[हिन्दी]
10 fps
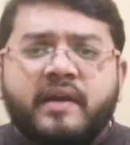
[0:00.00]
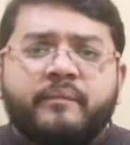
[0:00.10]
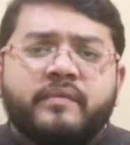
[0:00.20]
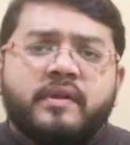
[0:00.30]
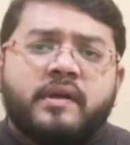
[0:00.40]
कि
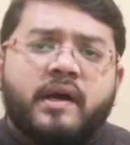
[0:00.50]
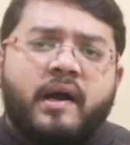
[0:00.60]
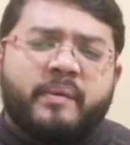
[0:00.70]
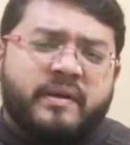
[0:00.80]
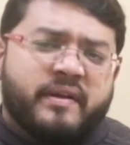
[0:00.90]

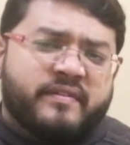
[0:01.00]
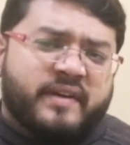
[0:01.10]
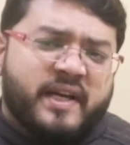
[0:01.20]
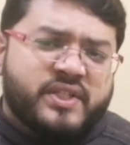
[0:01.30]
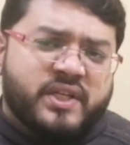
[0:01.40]
आपके
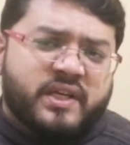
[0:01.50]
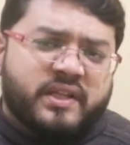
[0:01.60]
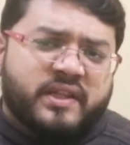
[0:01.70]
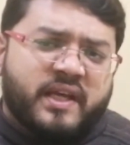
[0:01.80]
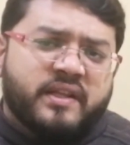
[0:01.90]
जायचे
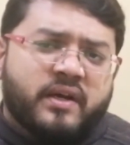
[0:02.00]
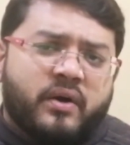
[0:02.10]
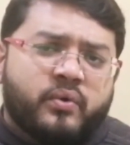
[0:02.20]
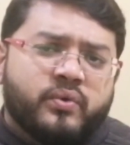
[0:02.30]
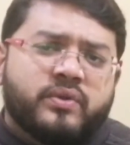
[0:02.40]
के टेंथ
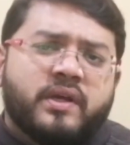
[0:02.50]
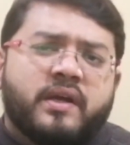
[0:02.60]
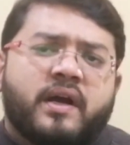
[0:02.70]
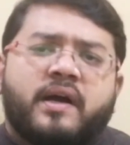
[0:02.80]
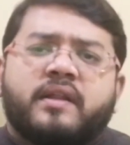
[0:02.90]
हाउस के
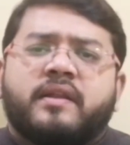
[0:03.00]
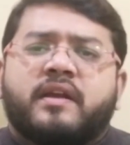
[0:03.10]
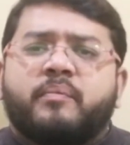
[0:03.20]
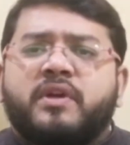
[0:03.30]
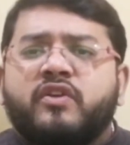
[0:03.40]

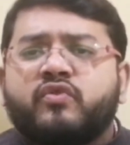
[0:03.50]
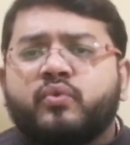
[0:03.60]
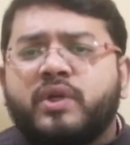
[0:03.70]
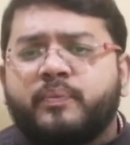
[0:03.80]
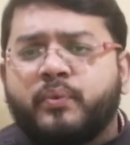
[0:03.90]
अंदर भी
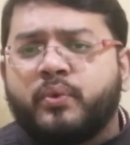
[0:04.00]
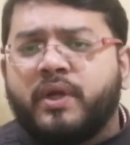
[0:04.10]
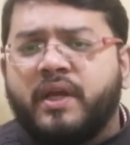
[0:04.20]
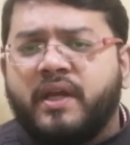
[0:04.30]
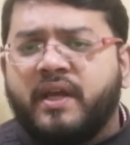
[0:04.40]
सूरज
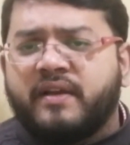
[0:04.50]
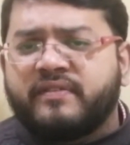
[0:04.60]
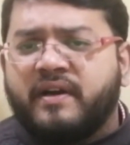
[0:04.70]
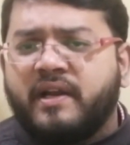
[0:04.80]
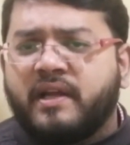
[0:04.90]
पूरे एक
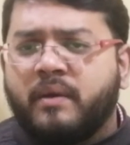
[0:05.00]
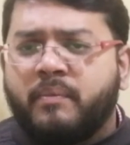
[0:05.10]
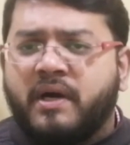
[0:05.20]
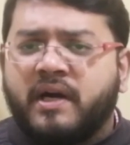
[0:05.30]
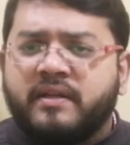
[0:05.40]
साल के
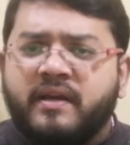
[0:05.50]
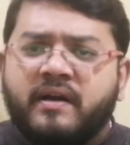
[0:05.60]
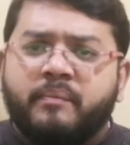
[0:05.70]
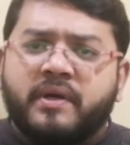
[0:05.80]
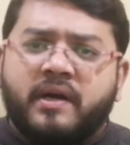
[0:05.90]
बाद
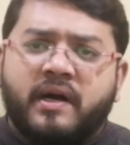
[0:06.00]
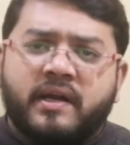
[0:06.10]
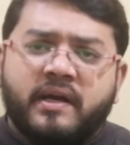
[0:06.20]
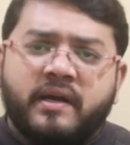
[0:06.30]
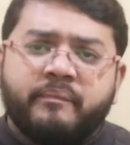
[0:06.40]
यहाँ पर आ
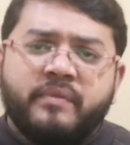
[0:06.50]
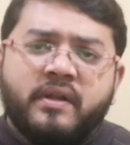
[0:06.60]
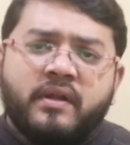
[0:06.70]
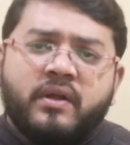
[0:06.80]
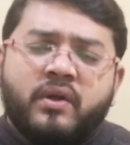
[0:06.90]
रहा है
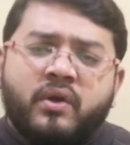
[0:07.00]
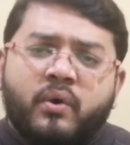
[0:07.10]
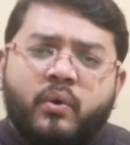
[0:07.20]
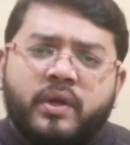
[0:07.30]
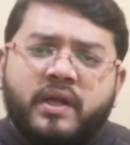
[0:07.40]

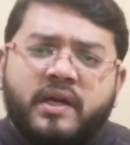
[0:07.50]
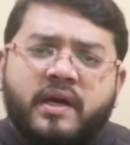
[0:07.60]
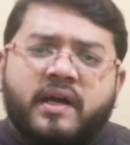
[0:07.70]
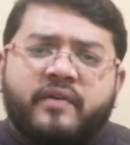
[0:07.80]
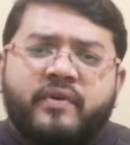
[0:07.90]
और ये
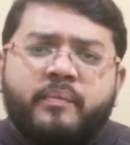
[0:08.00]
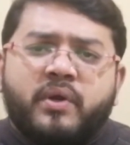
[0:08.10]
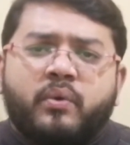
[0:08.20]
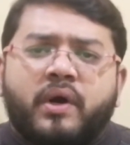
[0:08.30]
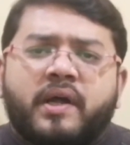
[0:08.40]
अठारह
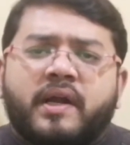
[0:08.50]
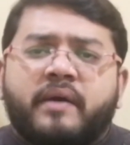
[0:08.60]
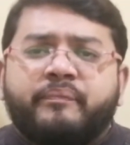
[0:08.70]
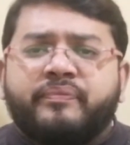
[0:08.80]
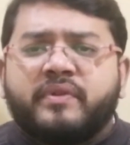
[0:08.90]
फरवरी को आ रहा
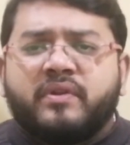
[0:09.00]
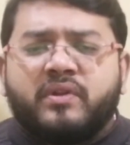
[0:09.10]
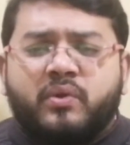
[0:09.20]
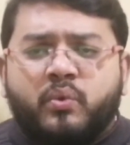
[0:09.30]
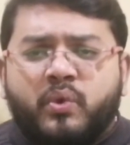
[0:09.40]
है
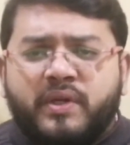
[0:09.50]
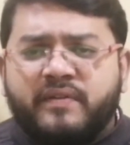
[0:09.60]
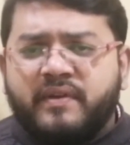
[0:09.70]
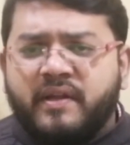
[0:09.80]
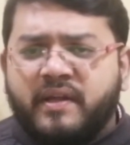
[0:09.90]
तो
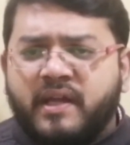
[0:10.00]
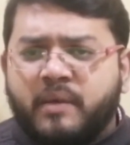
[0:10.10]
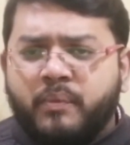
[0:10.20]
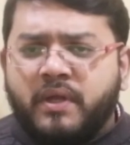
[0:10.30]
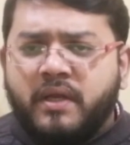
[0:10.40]
इसने
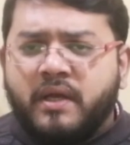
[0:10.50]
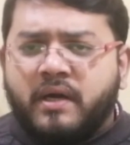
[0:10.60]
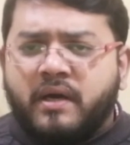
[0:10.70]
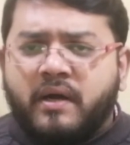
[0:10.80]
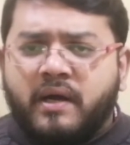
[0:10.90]
एक महीना
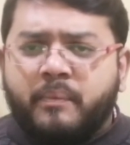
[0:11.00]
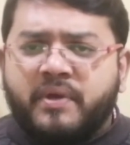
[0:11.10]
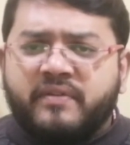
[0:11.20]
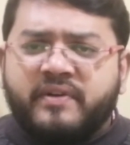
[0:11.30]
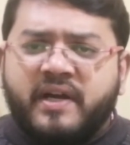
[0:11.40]

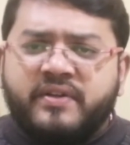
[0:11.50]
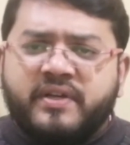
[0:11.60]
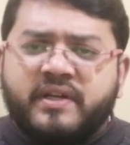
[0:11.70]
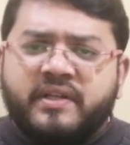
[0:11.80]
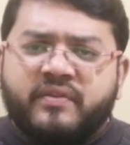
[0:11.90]
आपके
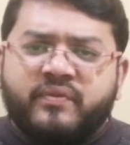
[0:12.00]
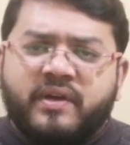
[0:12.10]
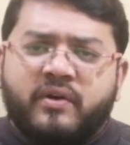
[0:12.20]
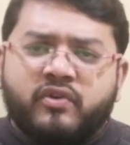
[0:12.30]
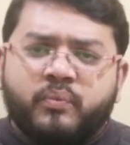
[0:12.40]
जायचे के दसवें
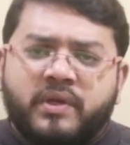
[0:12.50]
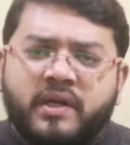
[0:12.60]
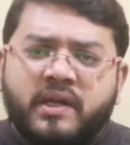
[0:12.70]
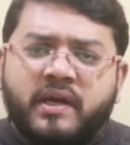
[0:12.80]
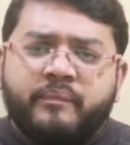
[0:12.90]
हाउस में
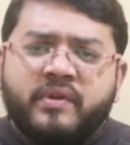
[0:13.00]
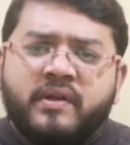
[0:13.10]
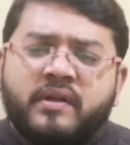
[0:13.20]
रहना है